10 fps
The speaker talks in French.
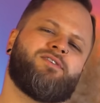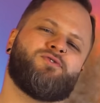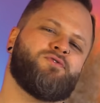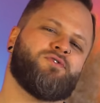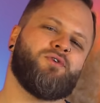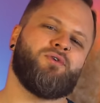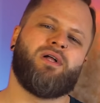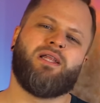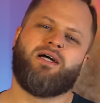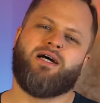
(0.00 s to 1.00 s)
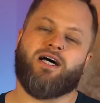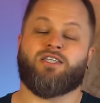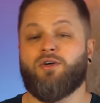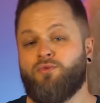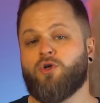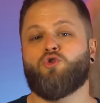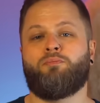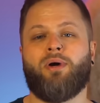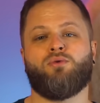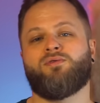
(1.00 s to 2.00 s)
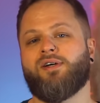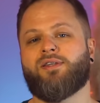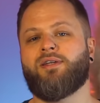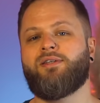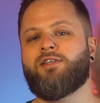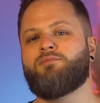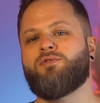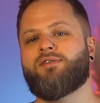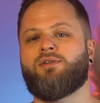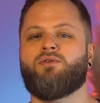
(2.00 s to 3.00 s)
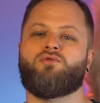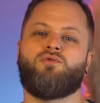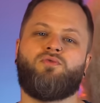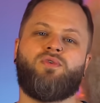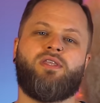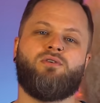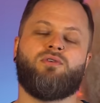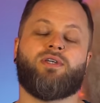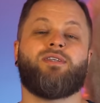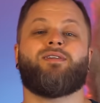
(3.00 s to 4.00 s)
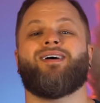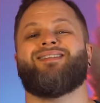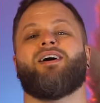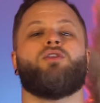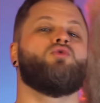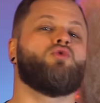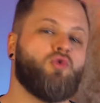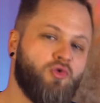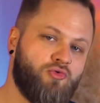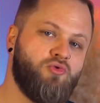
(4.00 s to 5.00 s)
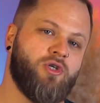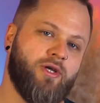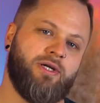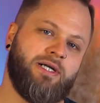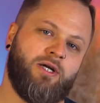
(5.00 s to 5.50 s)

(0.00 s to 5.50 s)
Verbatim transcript: c'est juste que à chaque fois que je parle du satanisme, c'est dans une vidéo qui traite d'un autre sujet.